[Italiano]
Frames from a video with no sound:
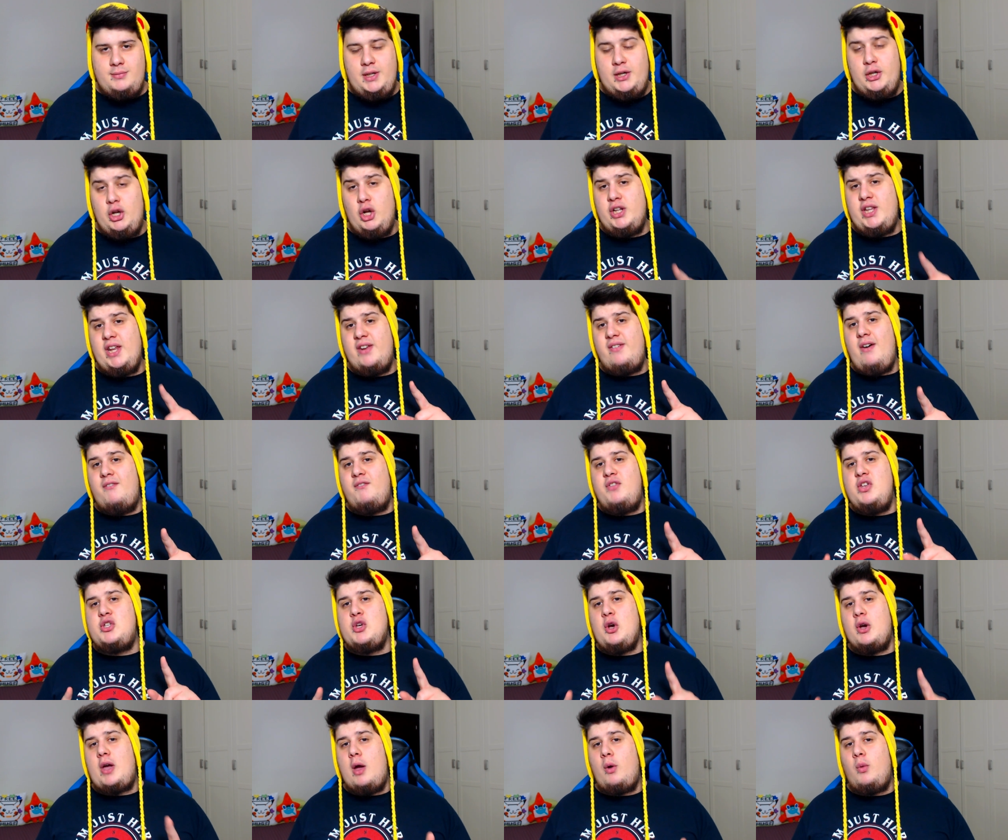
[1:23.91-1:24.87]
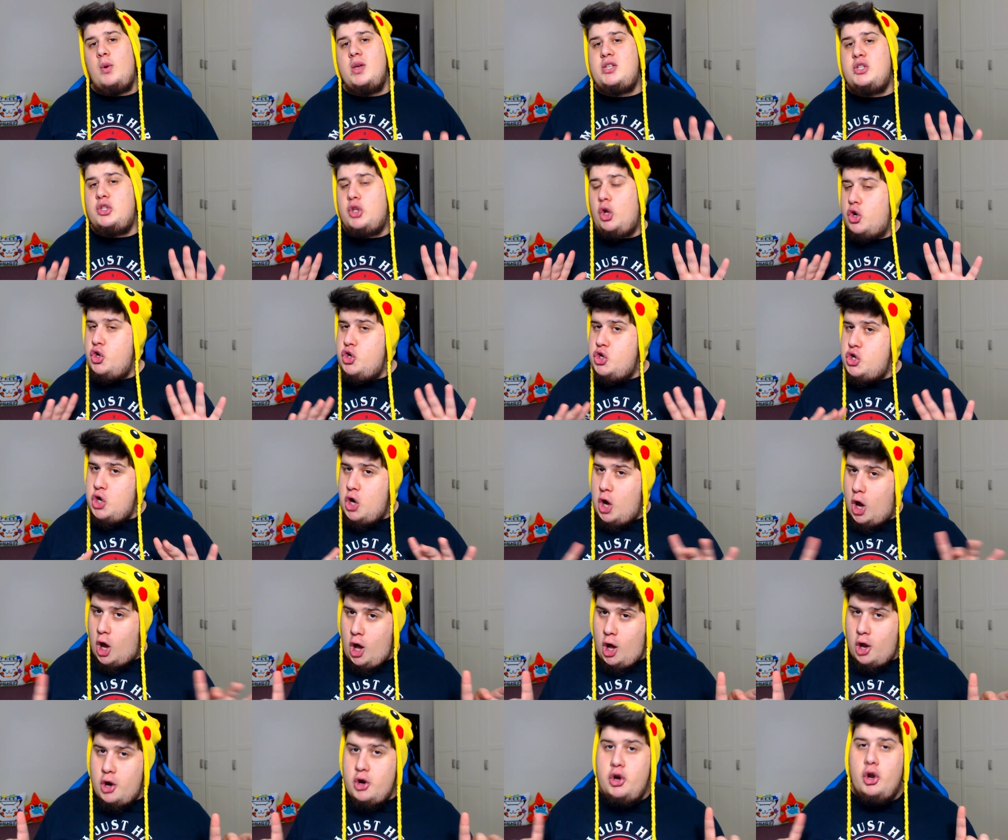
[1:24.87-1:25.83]
Inoltre vi avviso che questo
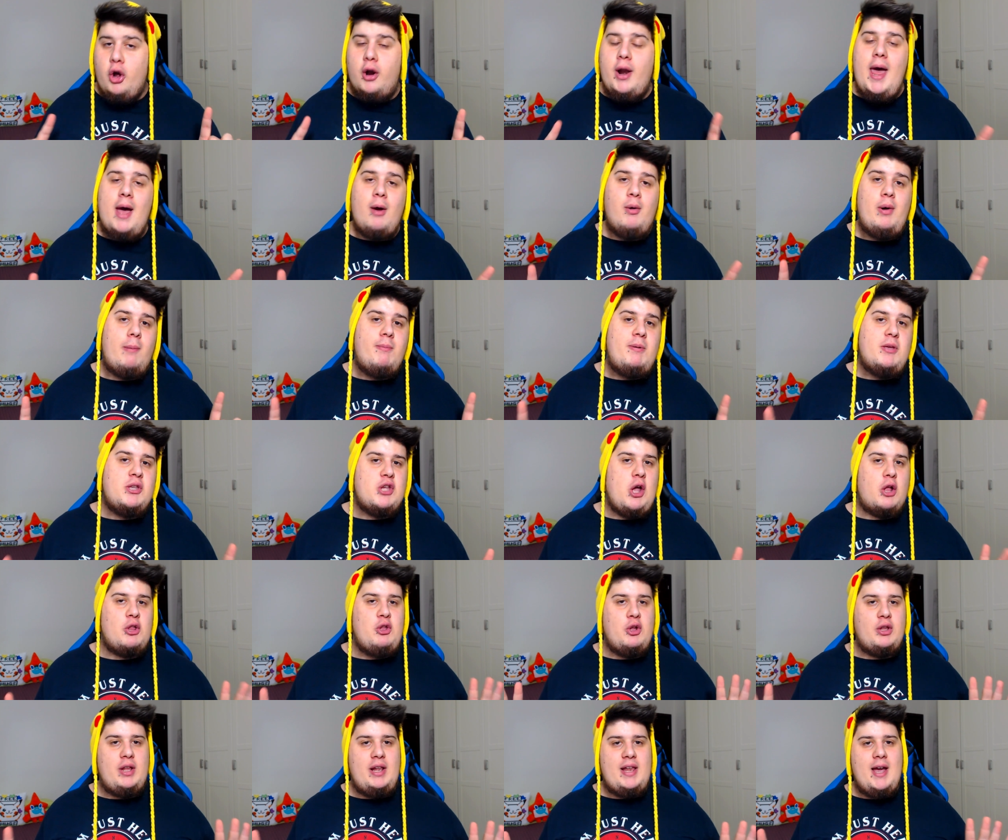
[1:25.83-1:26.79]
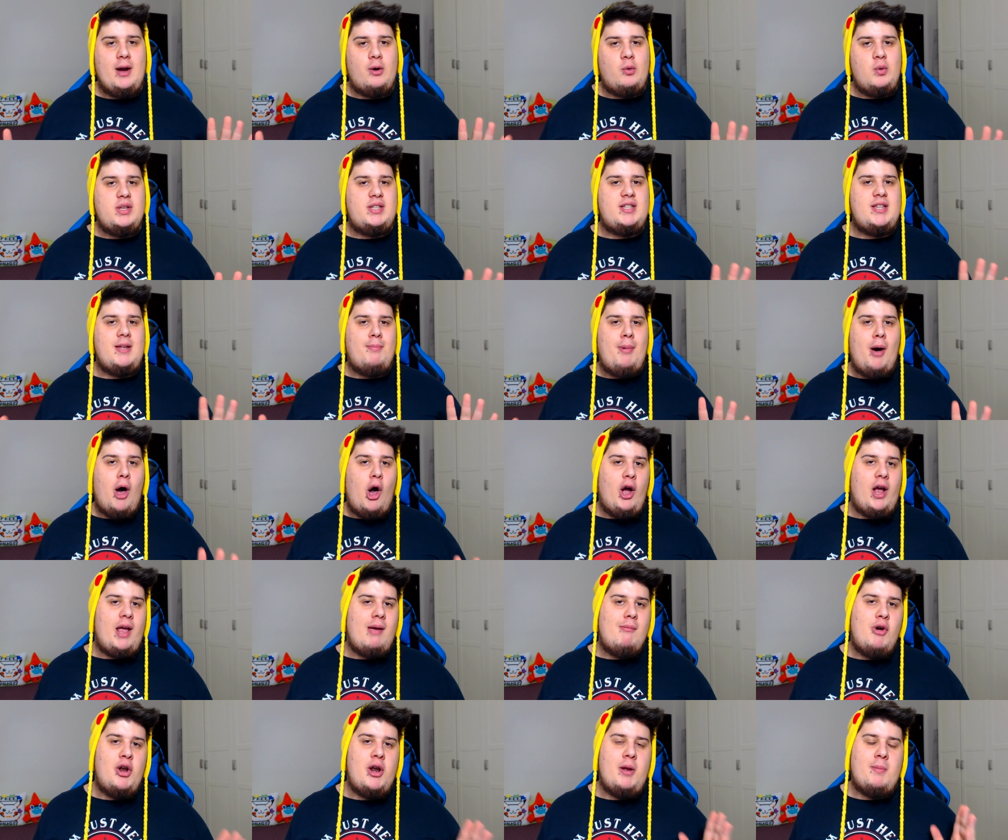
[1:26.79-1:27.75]
no non è un episodio degli acquisti
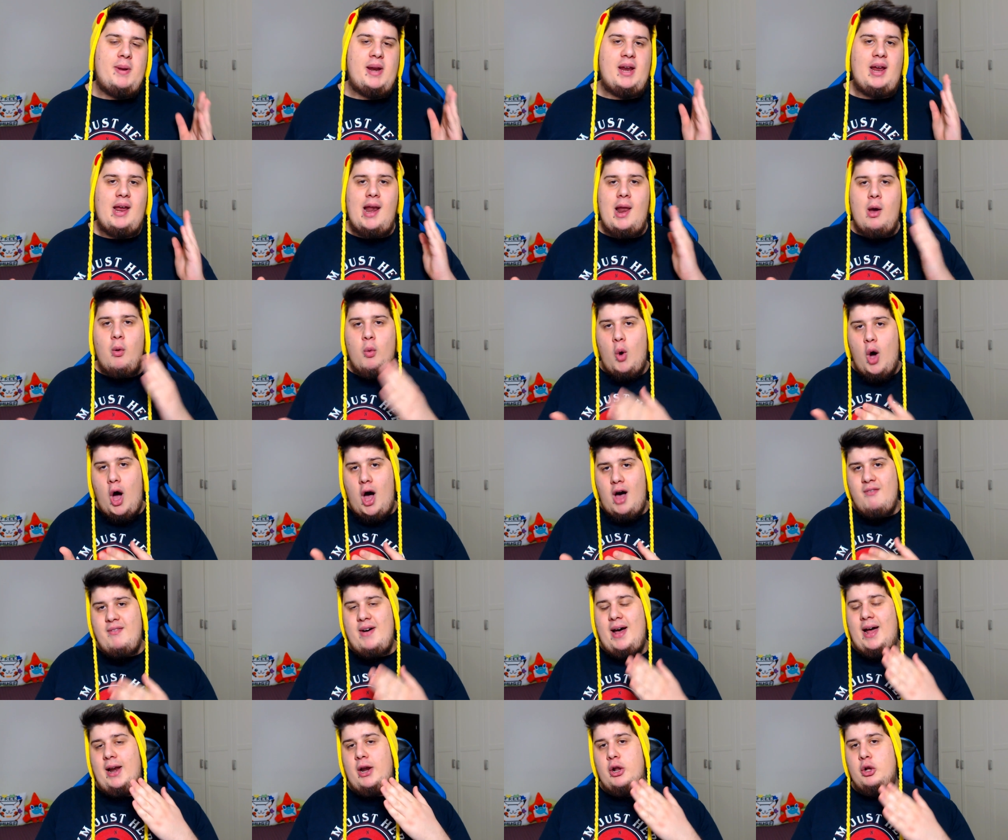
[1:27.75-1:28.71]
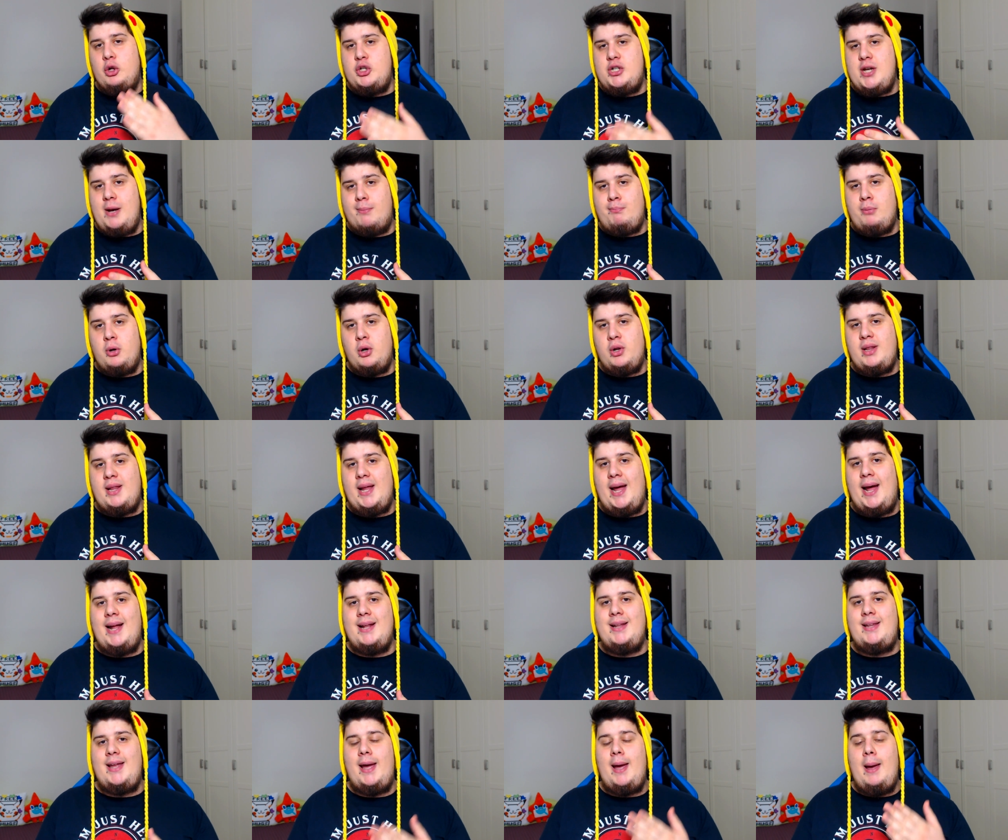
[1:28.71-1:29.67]
Pokémon, perché le uova le ho già
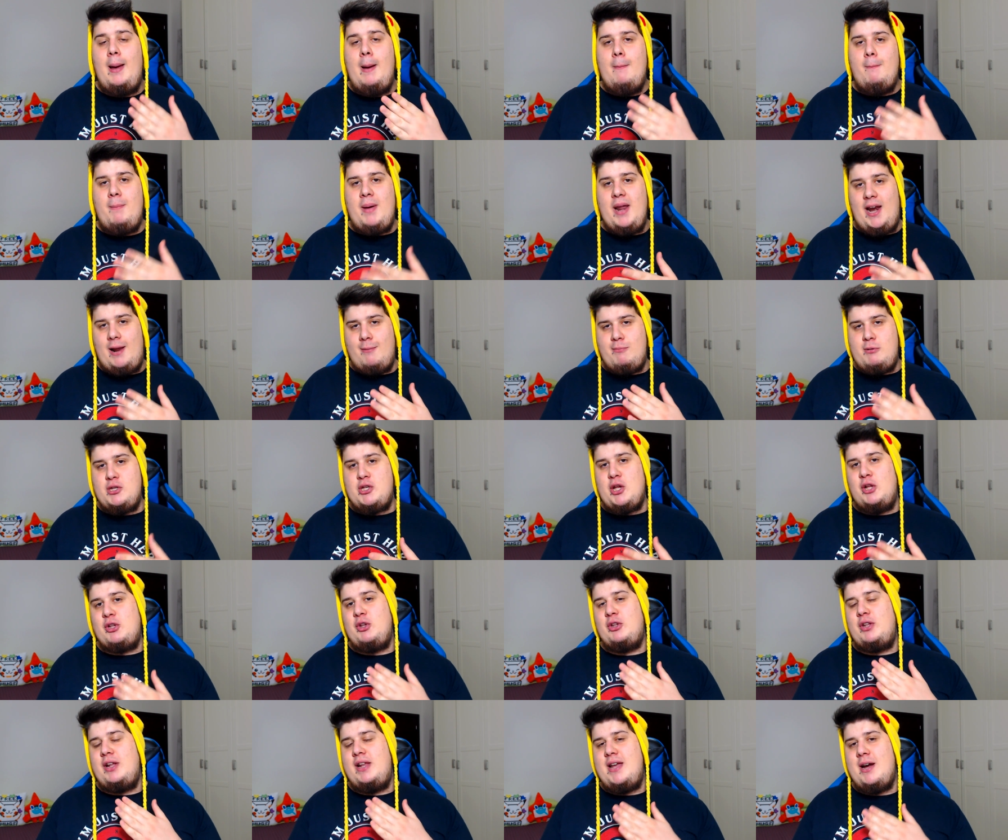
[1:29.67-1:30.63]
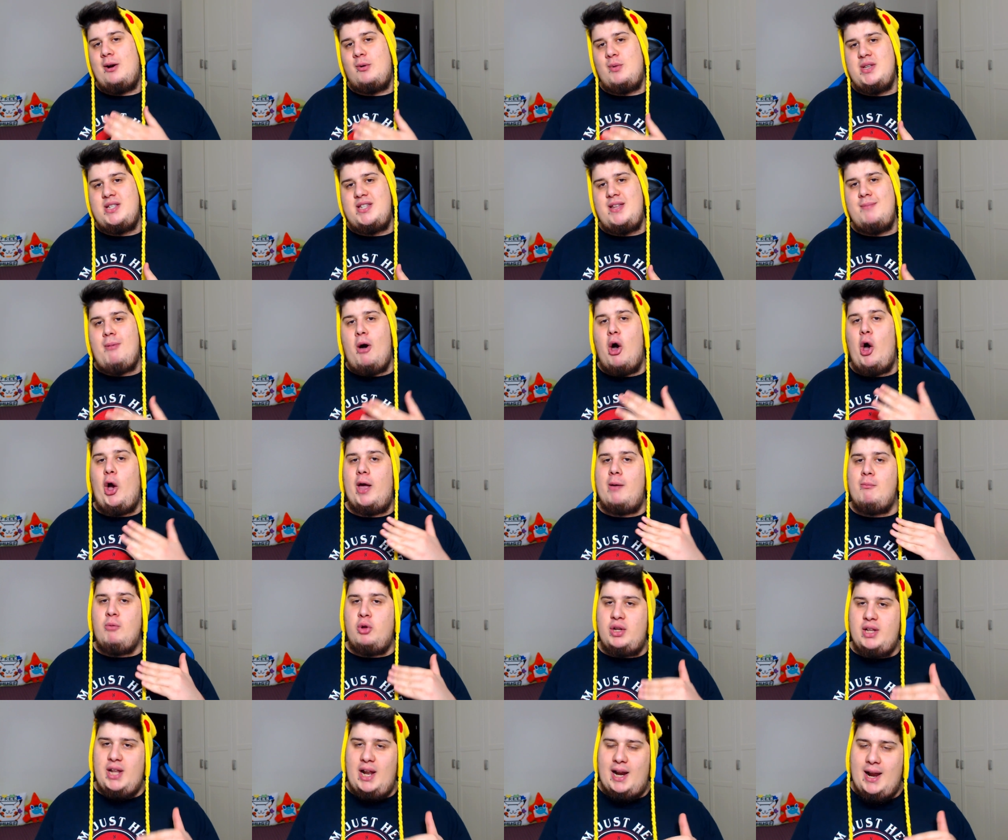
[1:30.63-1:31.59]
portate per l'episodio degli acquisti
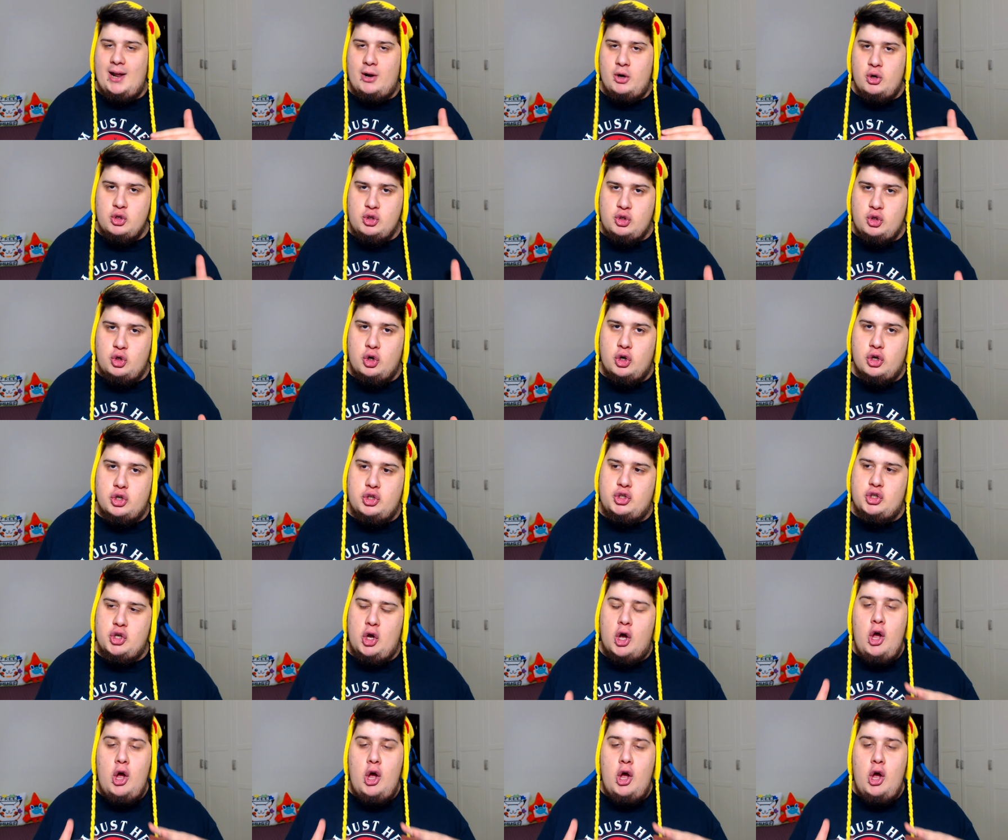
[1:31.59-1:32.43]
Pokémon dell'anno scorso.